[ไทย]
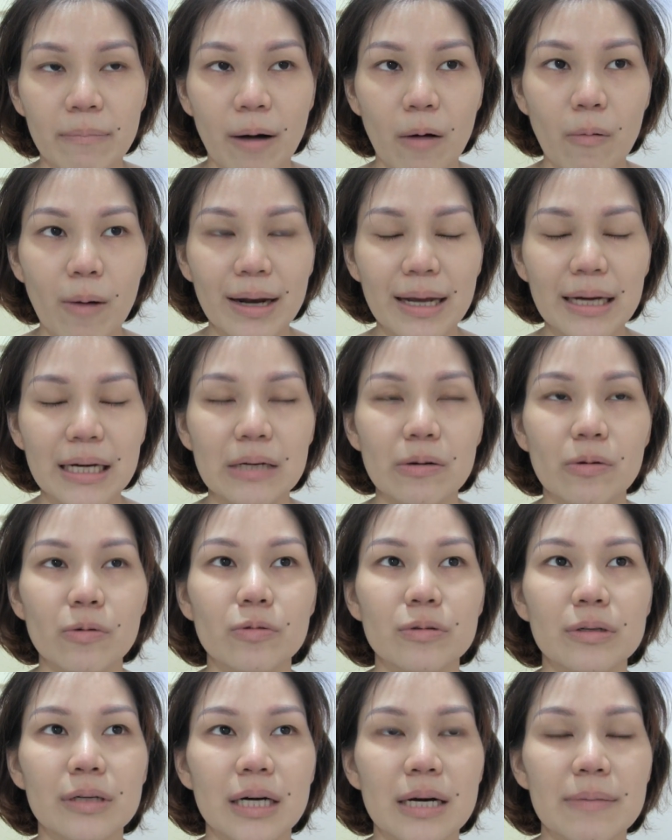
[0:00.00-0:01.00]
ราะว่าถ้าเกิดว่า
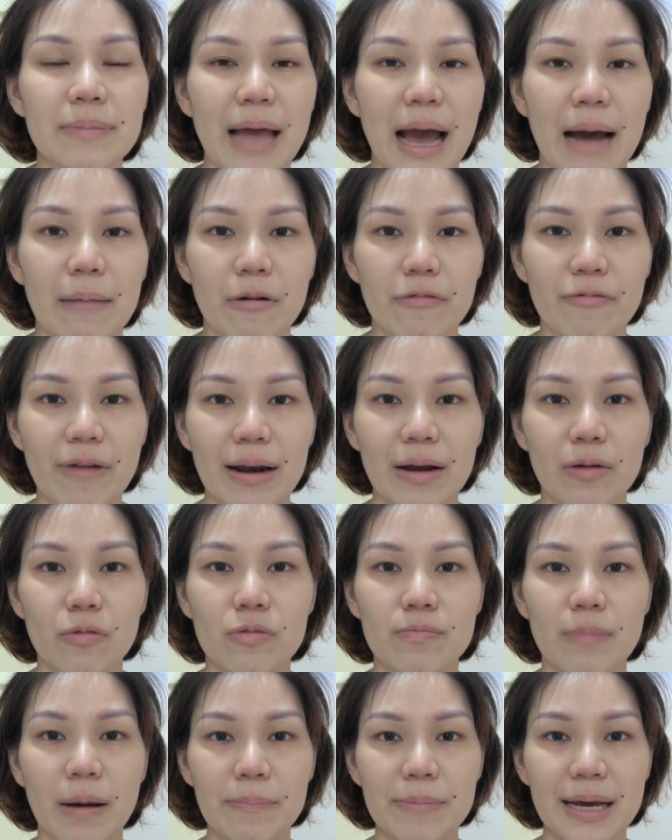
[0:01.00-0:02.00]
คุณเคยไปหาหมอฟัน แล้ว
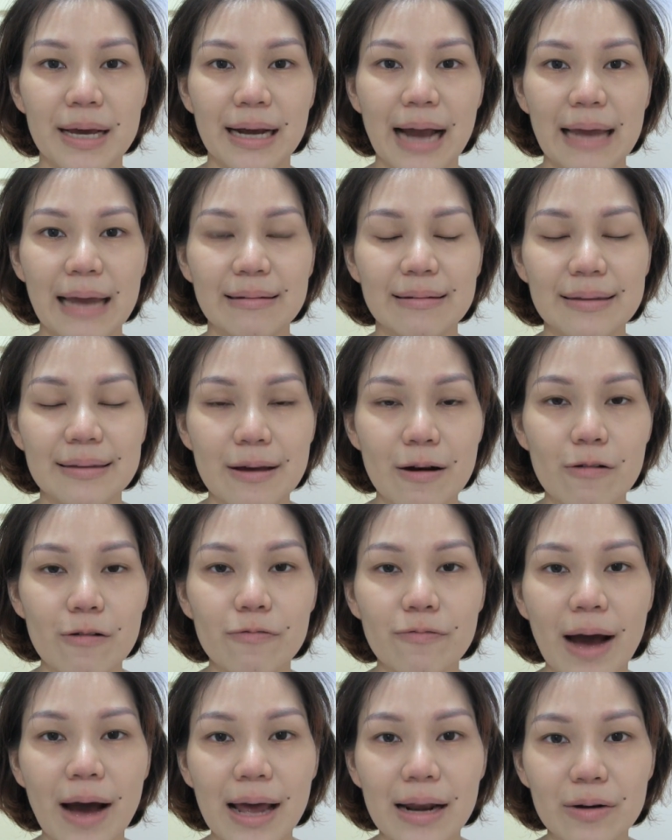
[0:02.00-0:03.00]
คุณแบบมีอาการเสียว
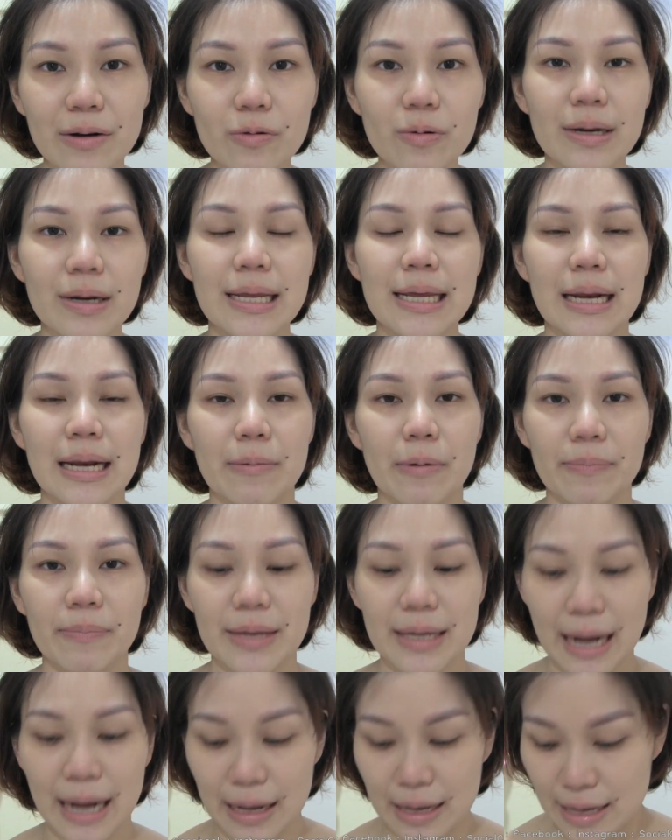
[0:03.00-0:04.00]
ฟันนู่นนี่อะไรแบบ
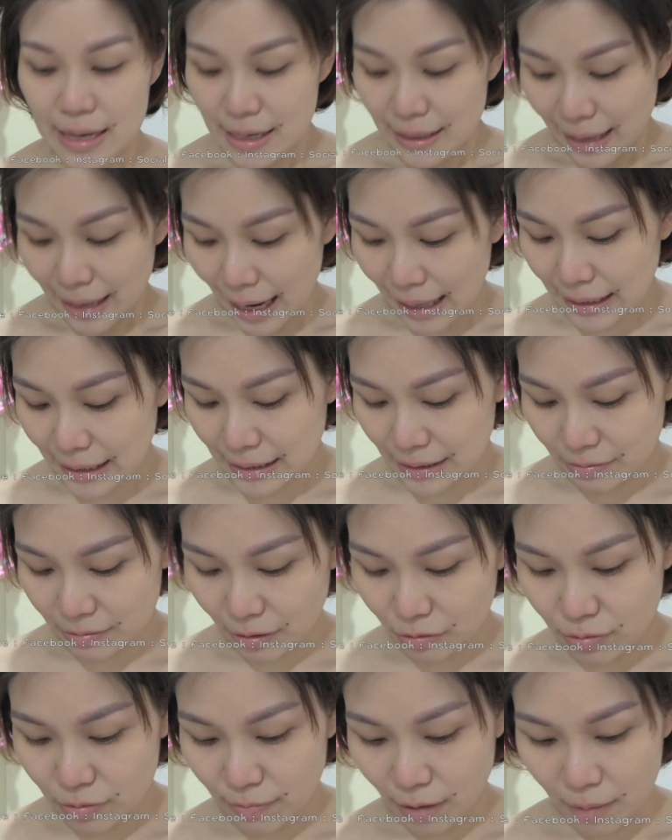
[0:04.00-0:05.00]
นี้นะ ถ้าเกิด
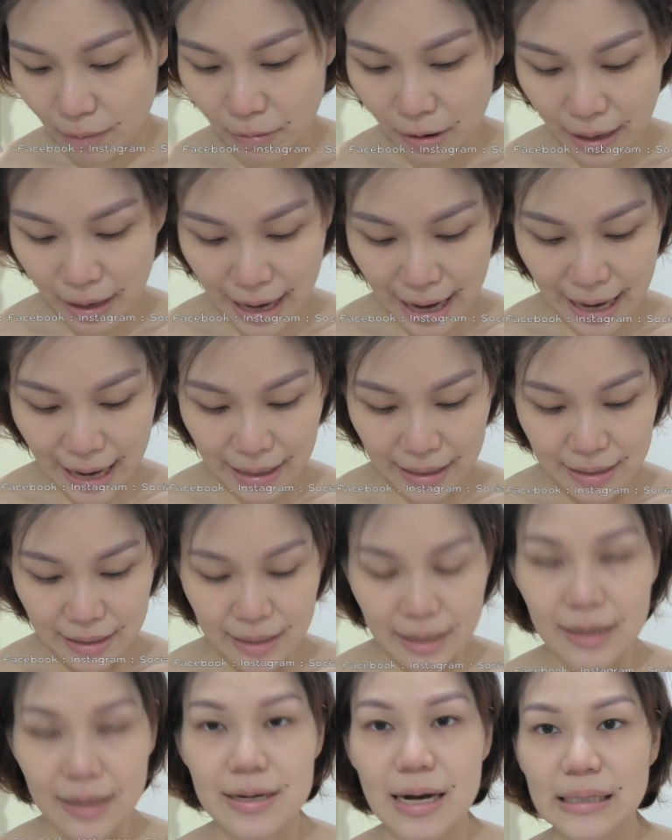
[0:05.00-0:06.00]
ว่าคุณหมอบอกอ่ะ
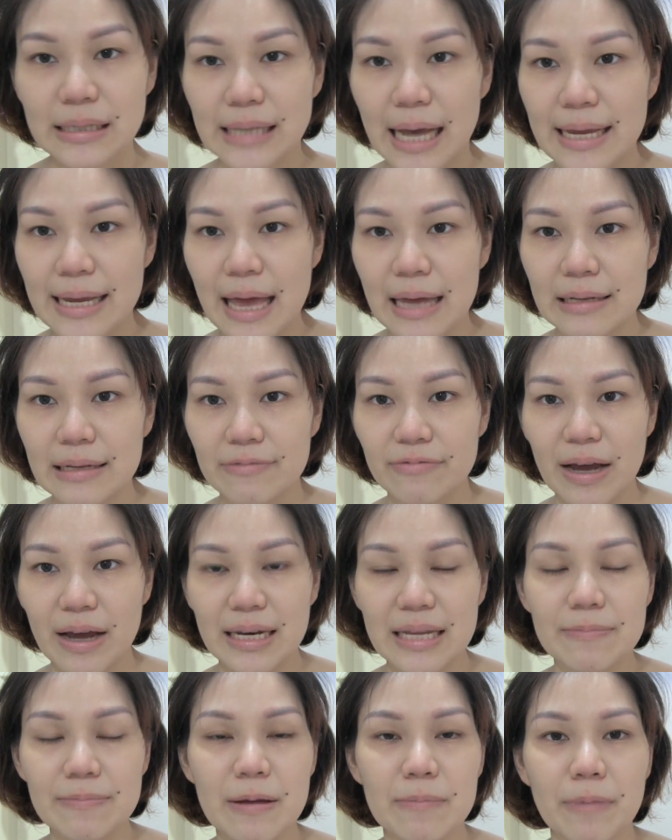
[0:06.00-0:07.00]
เลือกใช้ยาสีฟัน
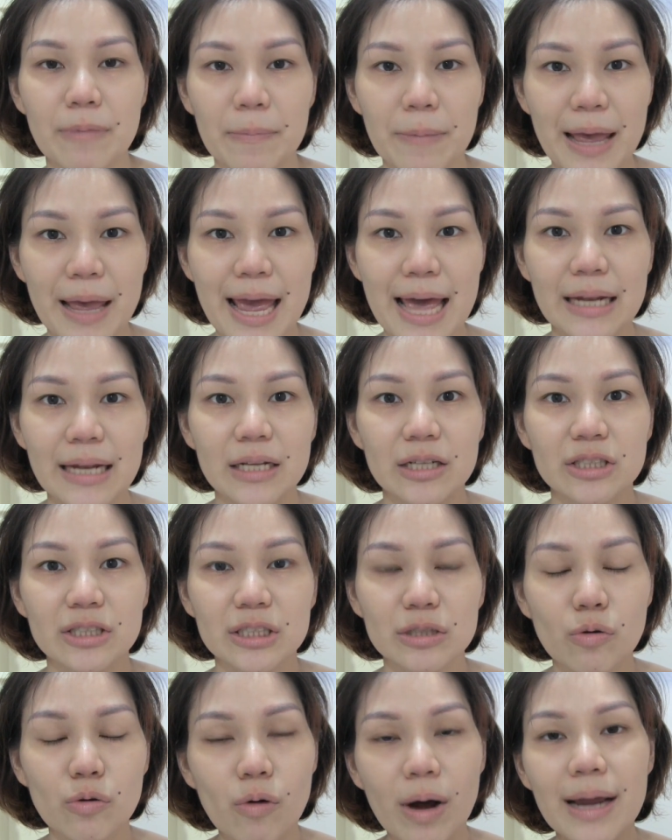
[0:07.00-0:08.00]
ที่เป็นประเภท
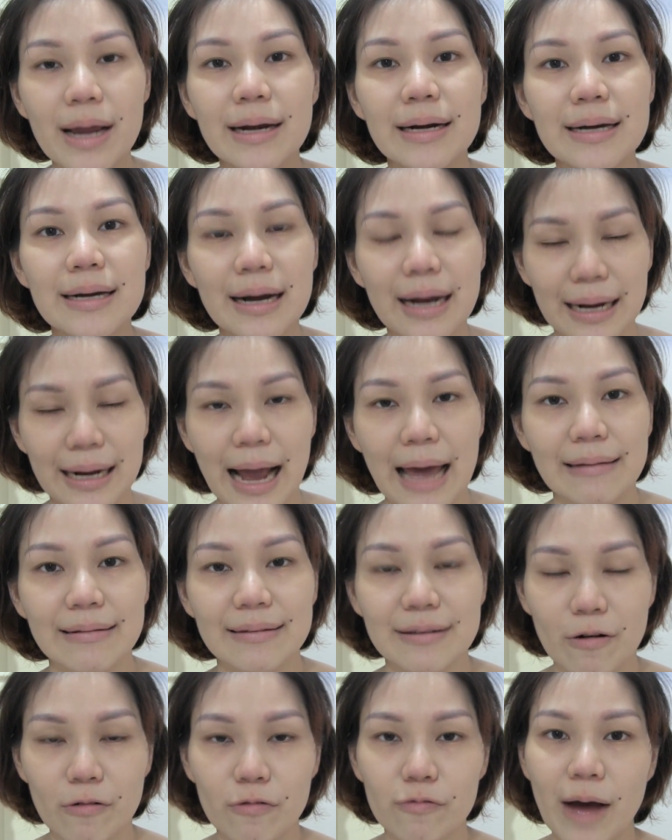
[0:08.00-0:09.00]
ช่วยเรื่องอาการ
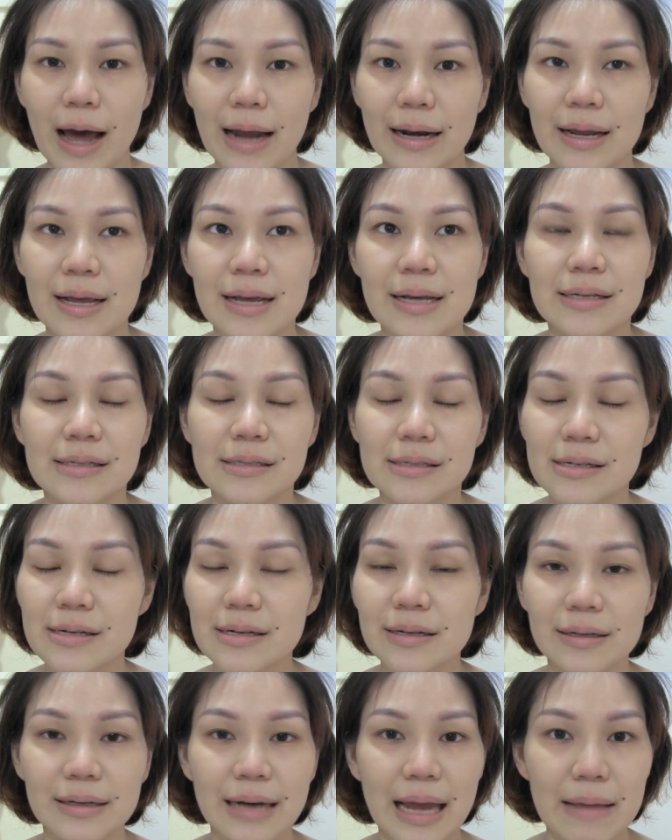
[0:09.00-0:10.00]
เสียวฟัน ซึ่
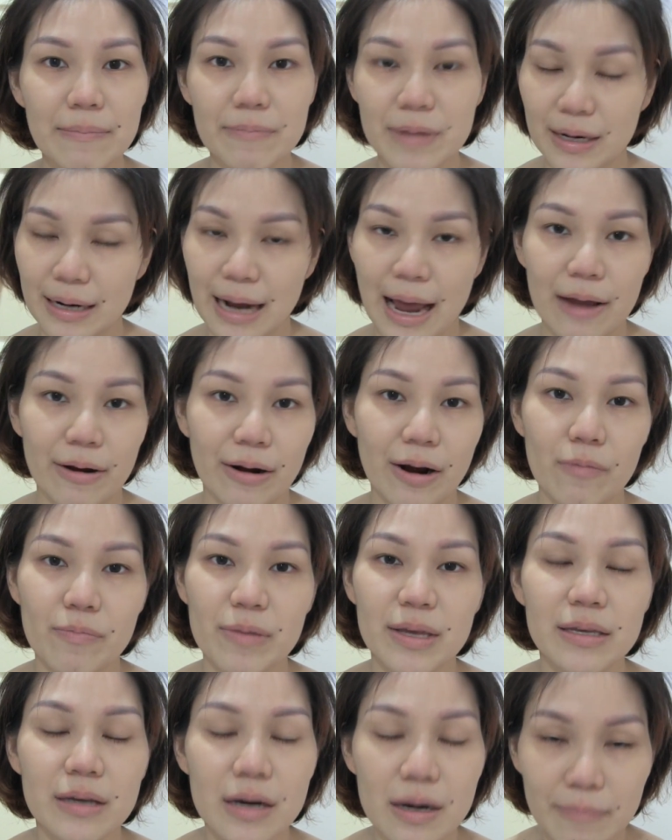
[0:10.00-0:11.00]
งในเมืองไทยเรา
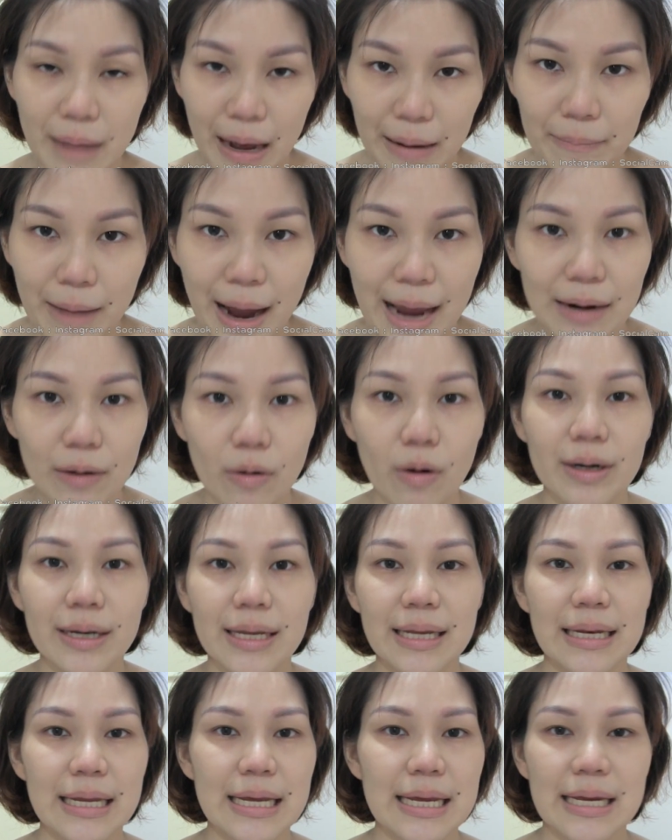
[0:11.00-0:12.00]
มีเยอะมากมายแล้วก็
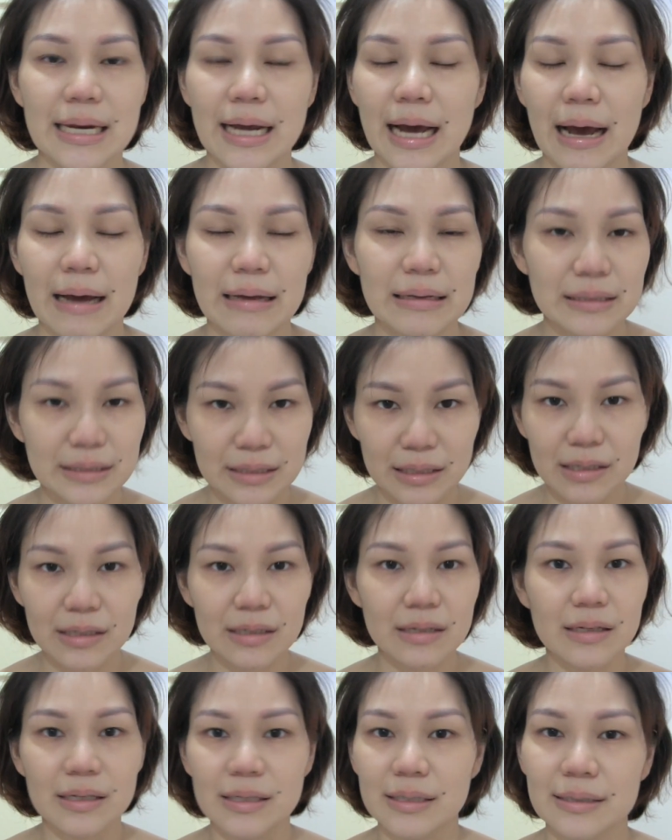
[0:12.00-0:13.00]
ดีๆนะคะเยอะ
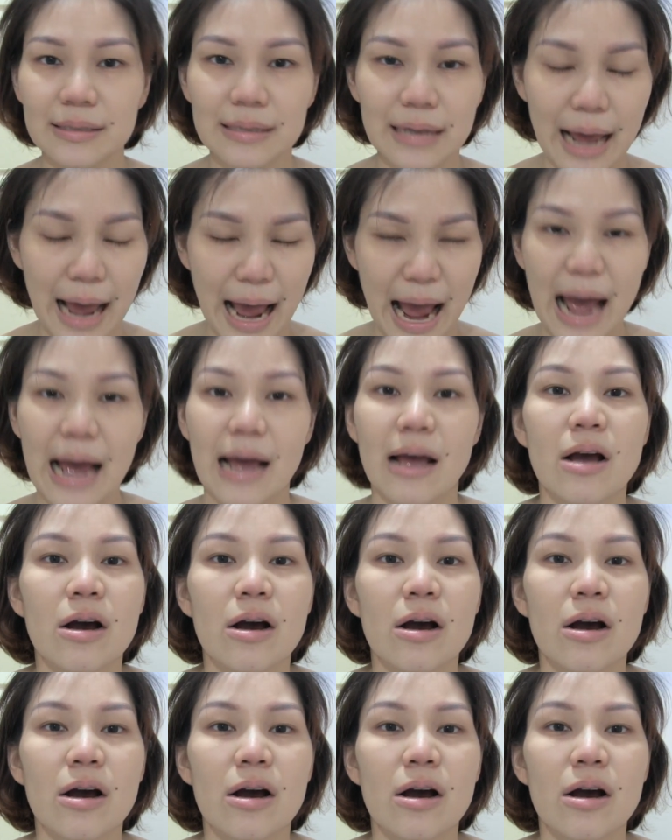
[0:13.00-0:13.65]
เลยหา